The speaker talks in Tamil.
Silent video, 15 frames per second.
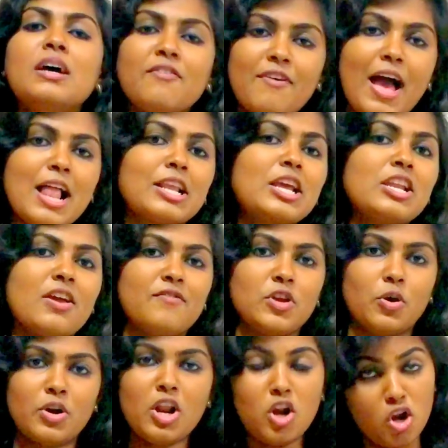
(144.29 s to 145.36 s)
ஃபால்கன்
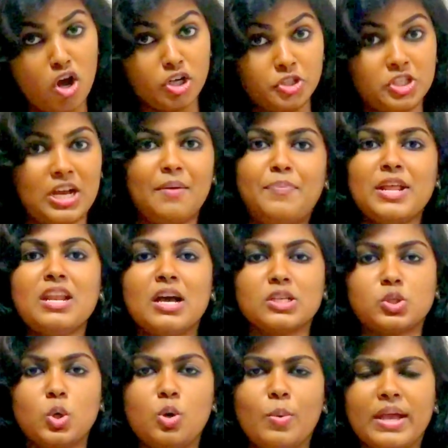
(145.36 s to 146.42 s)
ஹெவியோட லான்ச் அப்படின்னு
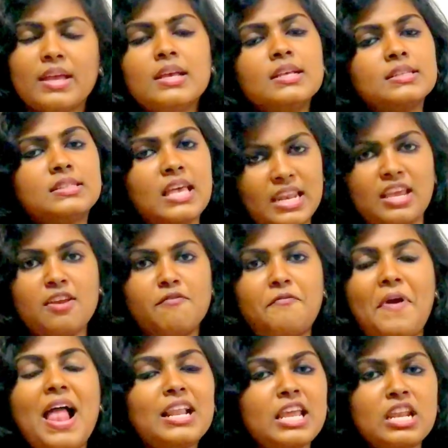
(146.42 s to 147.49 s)
நான் சொல்லுவேன் சரி
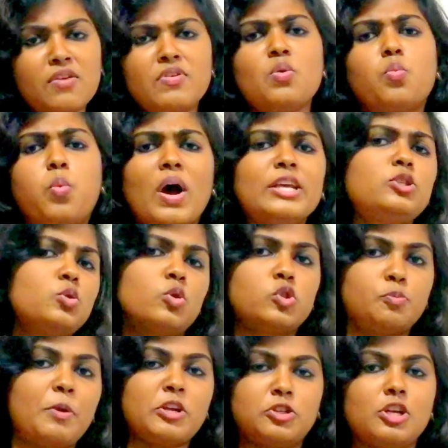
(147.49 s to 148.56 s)
ஃபால்கன் ஹெவி வாய்ஸ் சோ
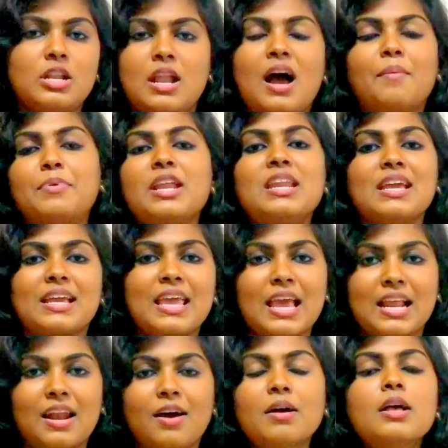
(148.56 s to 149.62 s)
ஸ்பெஷல் அப்படின்னு நீங்க
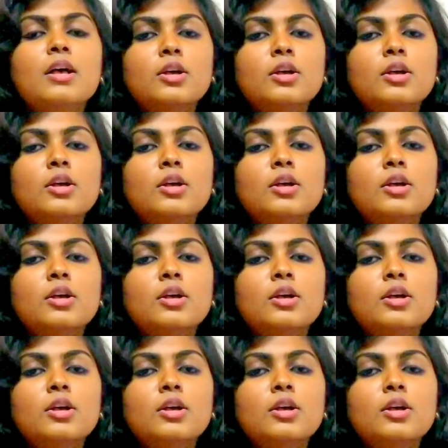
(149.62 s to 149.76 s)
கேட்கலாம்